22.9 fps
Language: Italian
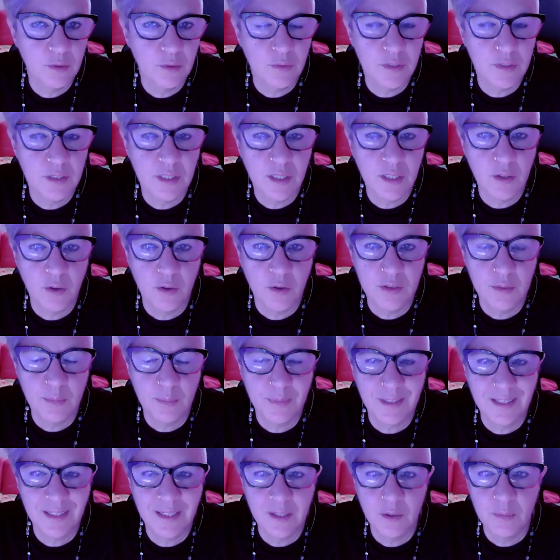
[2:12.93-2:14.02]
su queste cose
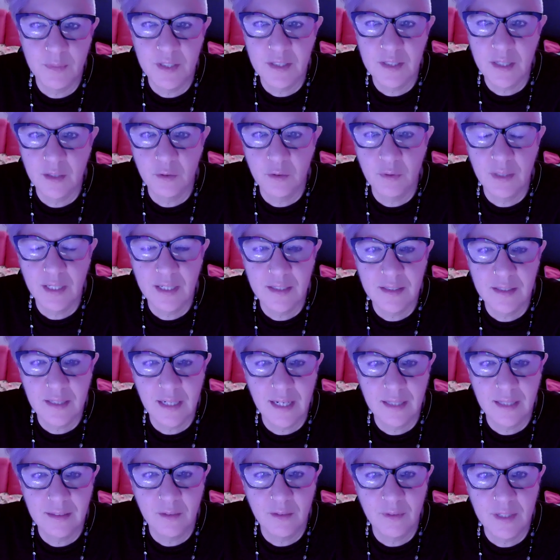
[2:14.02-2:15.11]
perché non mi sento
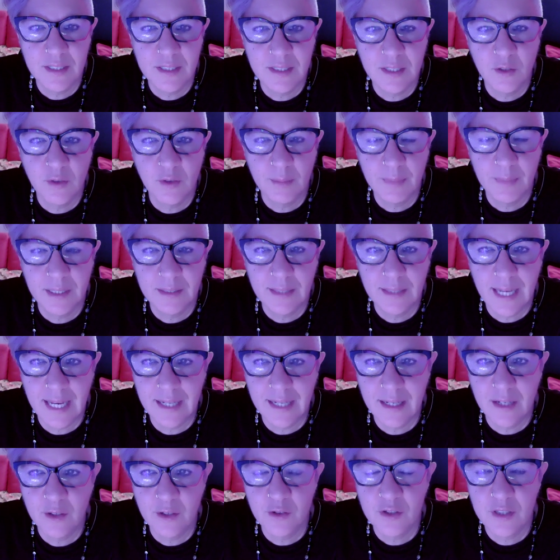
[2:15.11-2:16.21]
incasellata in una singola
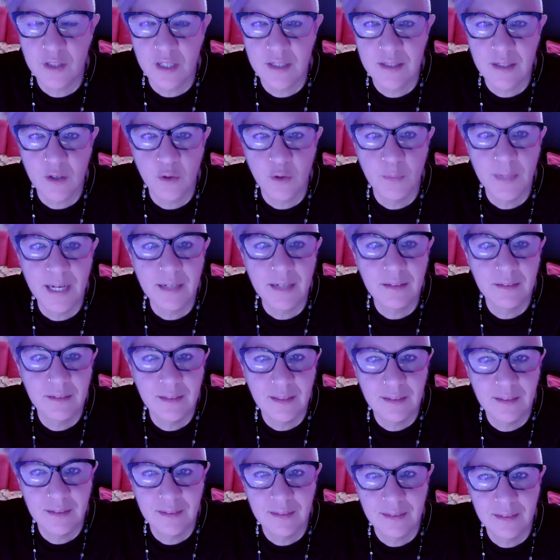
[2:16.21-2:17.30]
materia. Io stessa come
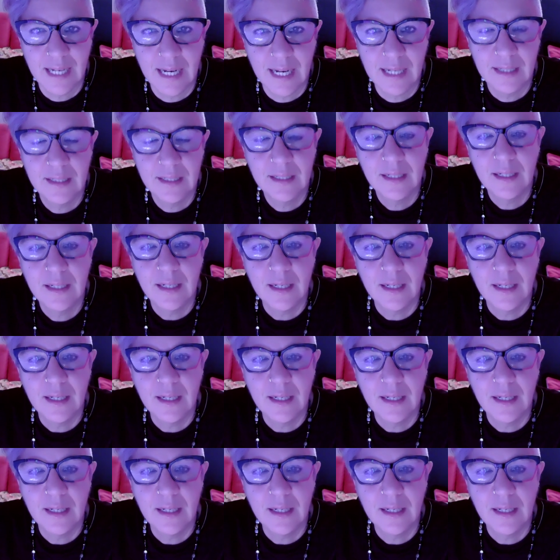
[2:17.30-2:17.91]
artista